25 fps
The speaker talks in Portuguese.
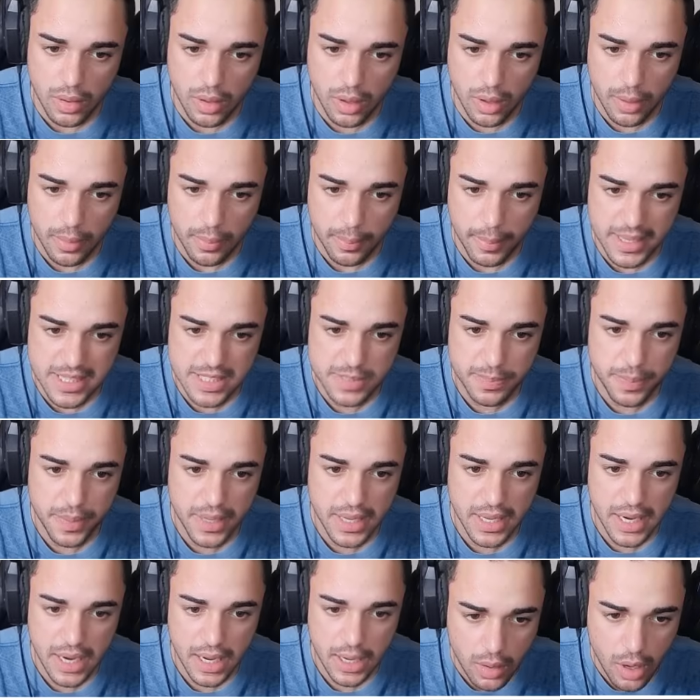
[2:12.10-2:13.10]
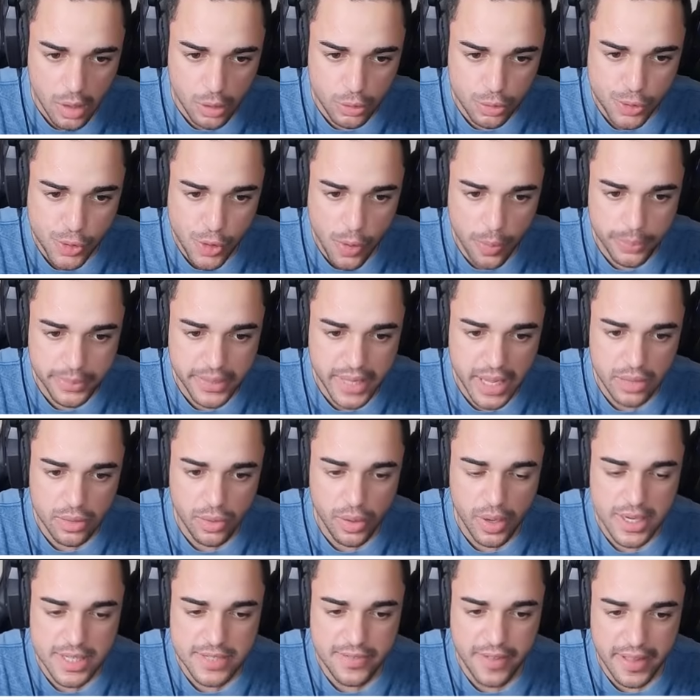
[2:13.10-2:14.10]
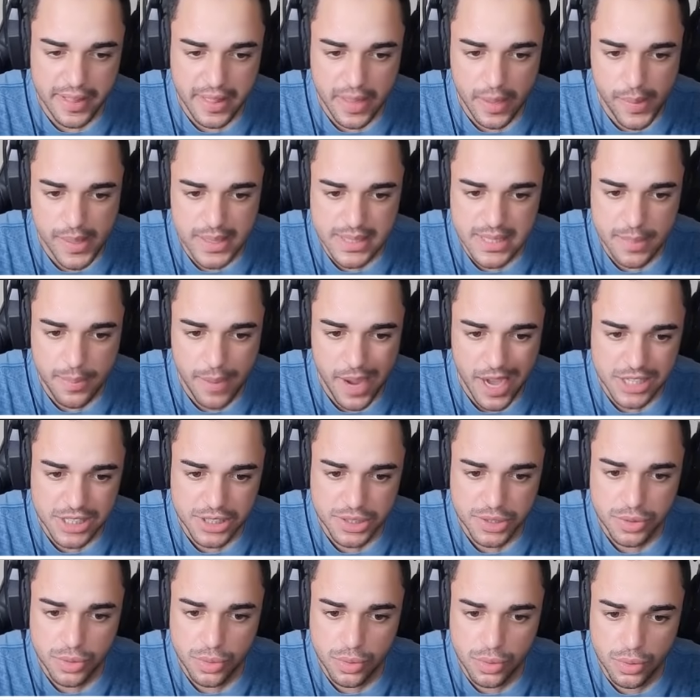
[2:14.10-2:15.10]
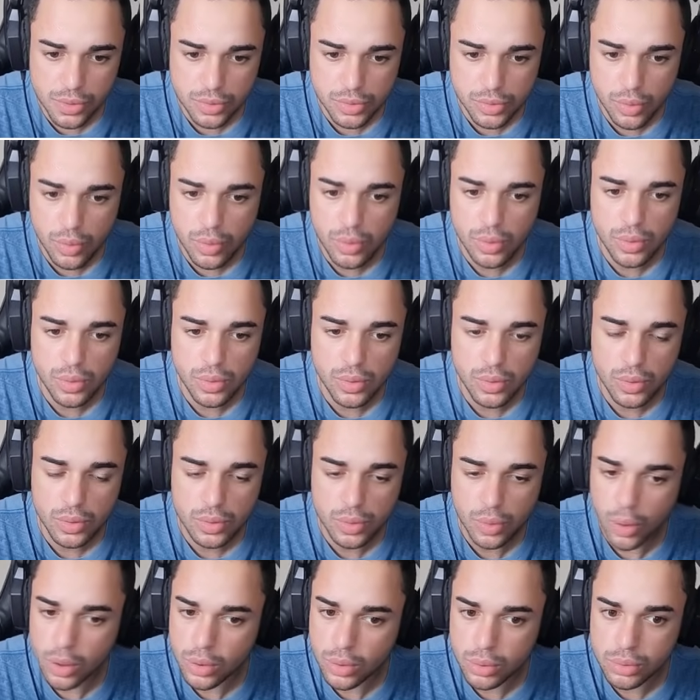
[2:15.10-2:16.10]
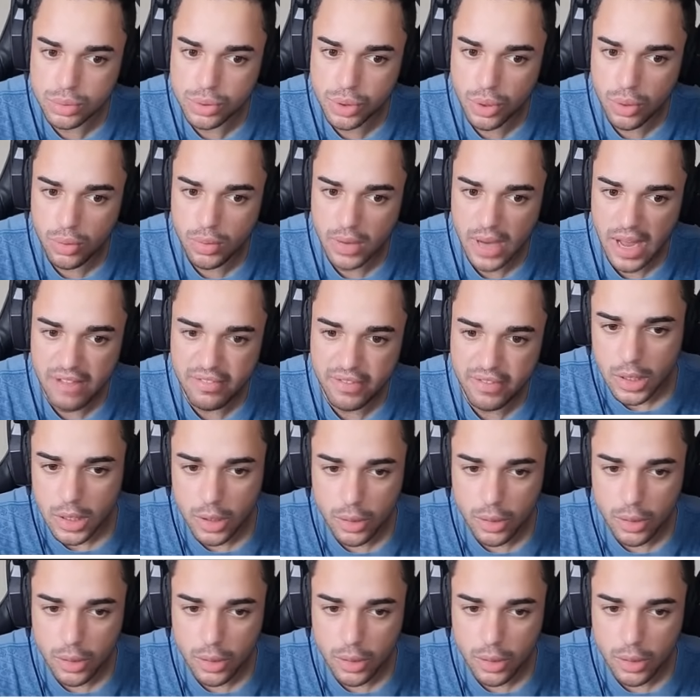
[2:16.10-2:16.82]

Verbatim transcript: Ó, mais pilha. Ó, nos computadores, velho, tem umas imagens do, do, do outro jogo lá,